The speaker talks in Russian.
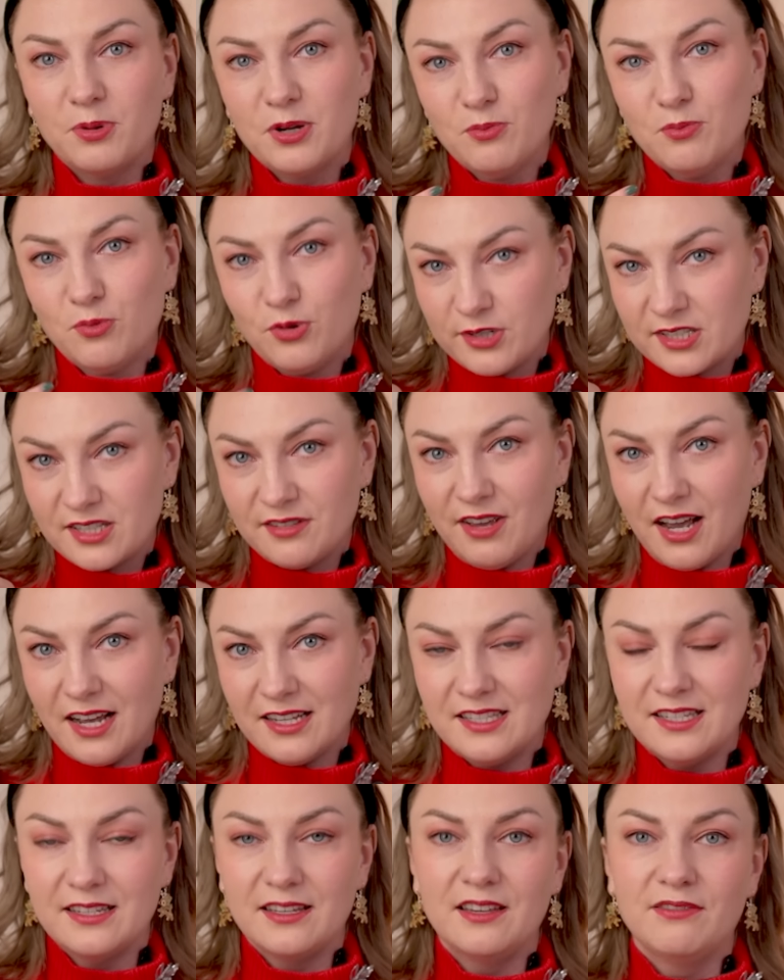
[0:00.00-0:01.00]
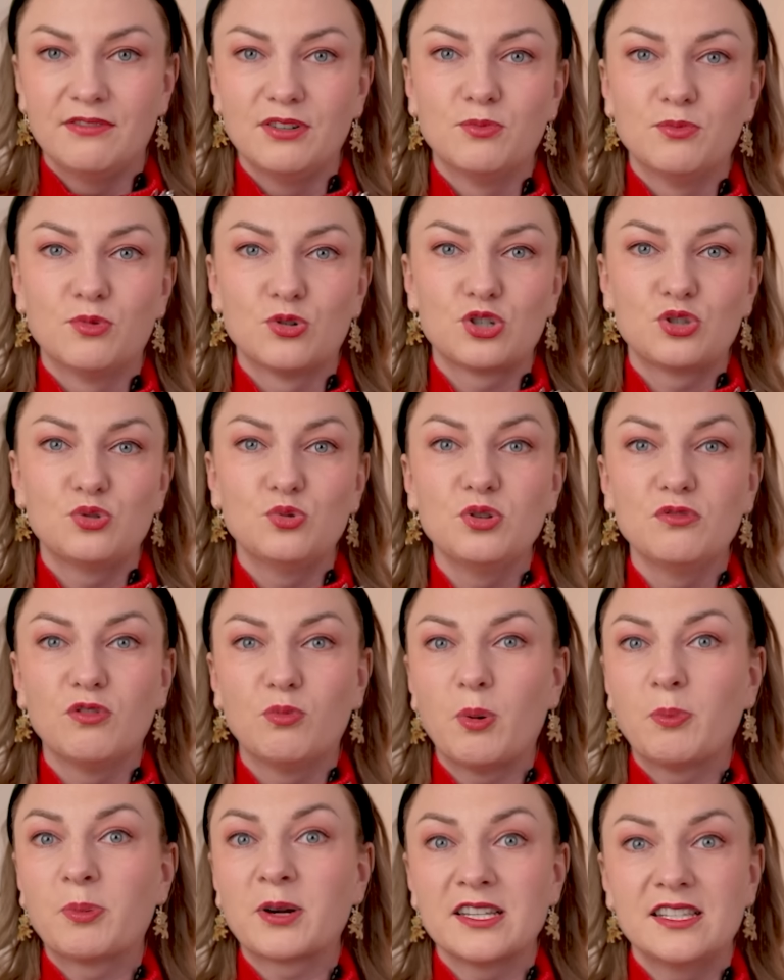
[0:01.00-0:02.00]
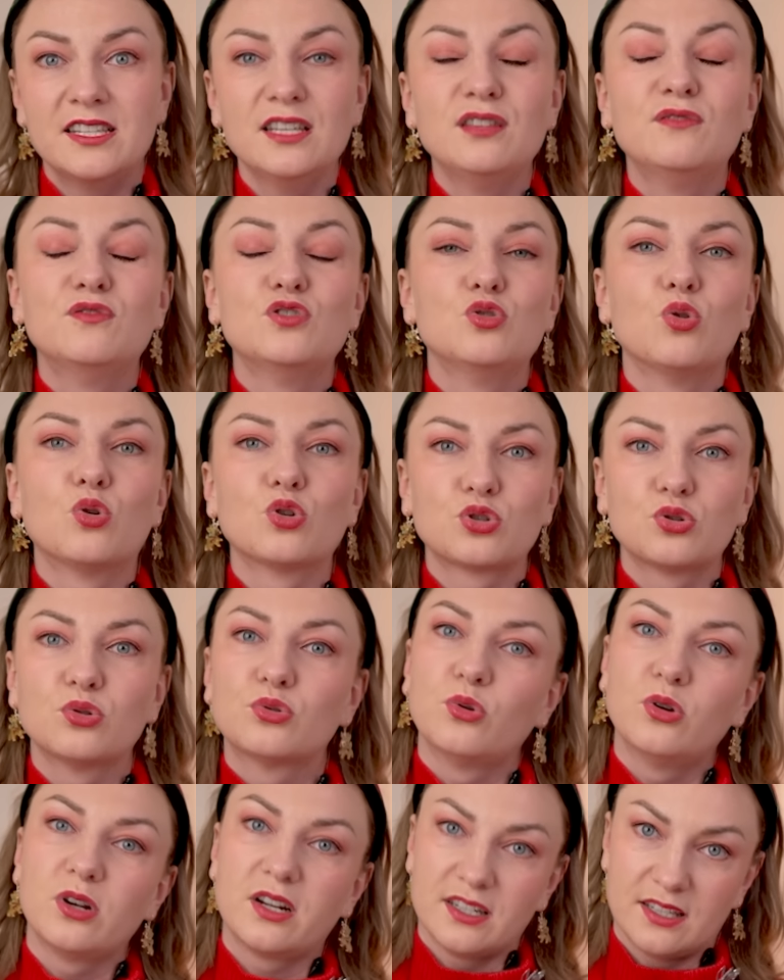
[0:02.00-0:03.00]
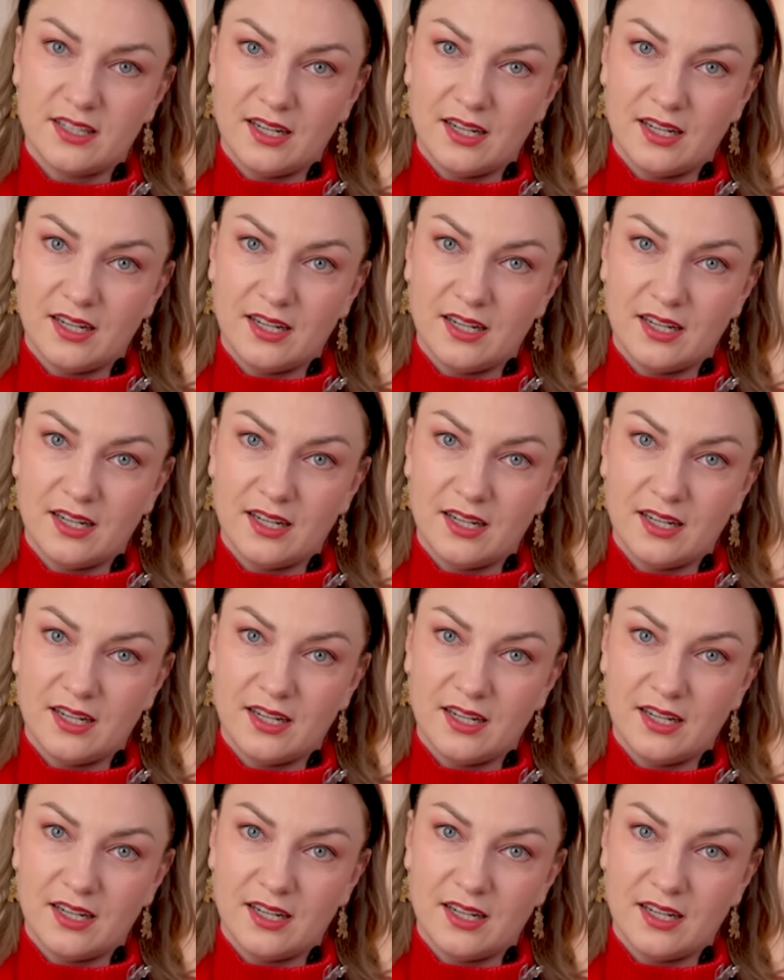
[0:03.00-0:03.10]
прямой связи, и вы можете у него попросить все, что только